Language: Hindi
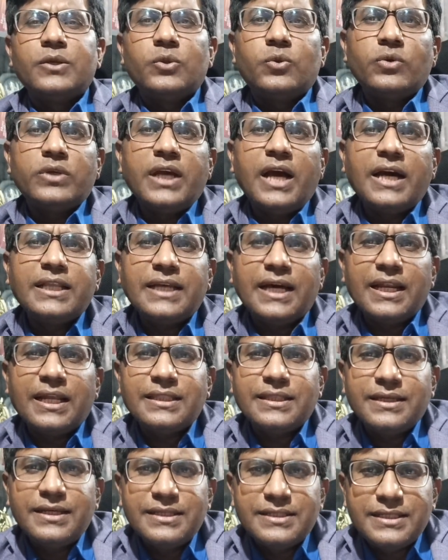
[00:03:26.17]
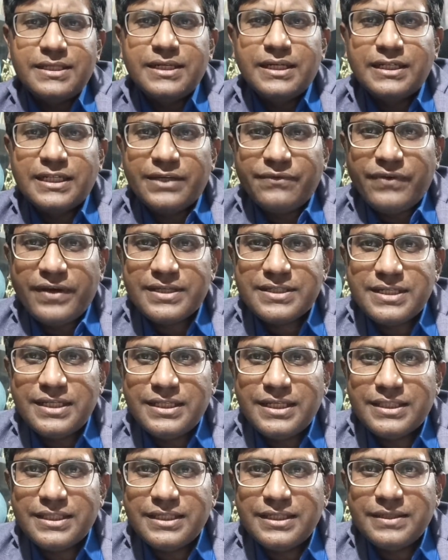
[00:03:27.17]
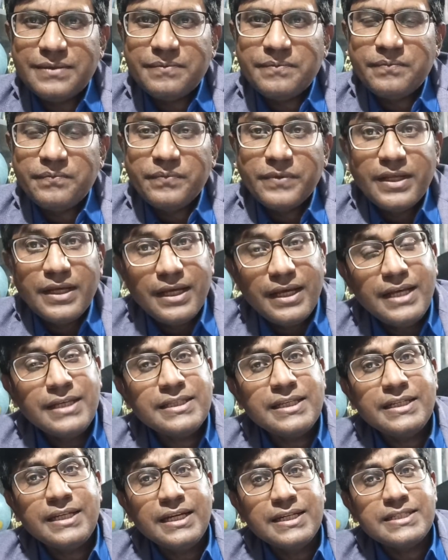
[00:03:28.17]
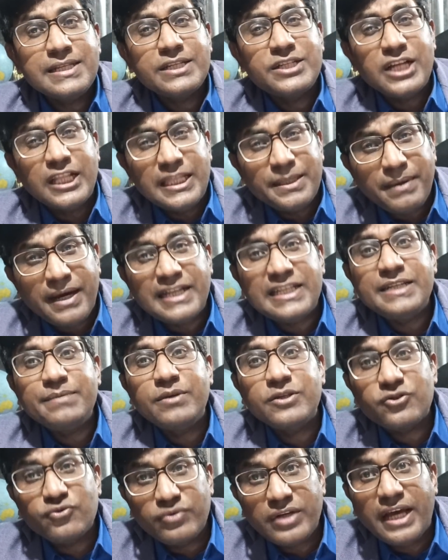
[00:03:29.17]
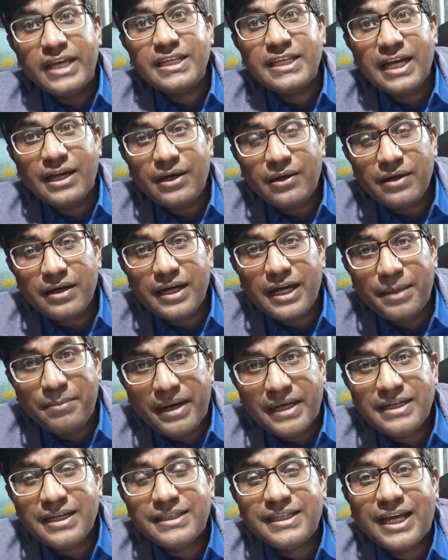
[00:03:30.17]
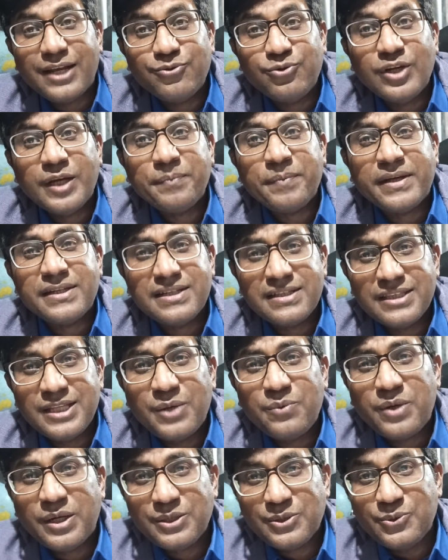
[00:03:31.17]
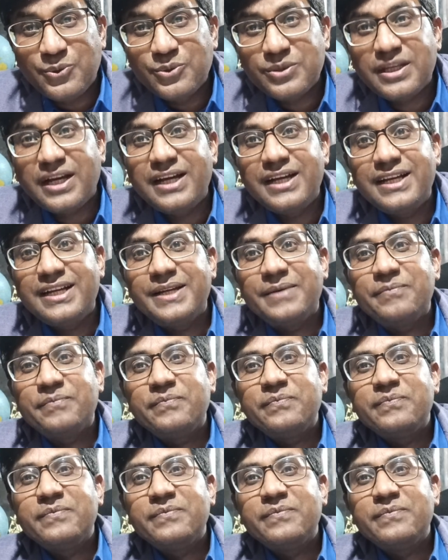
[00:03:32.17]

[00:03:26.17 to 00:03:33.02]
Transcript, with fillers: तो क्या अदालत इसी ढंग के फैसले देती इसी ढंग से जल्दबाजी में सुनाई क्या हमारी अदालतों के पास इतना वक्त होता है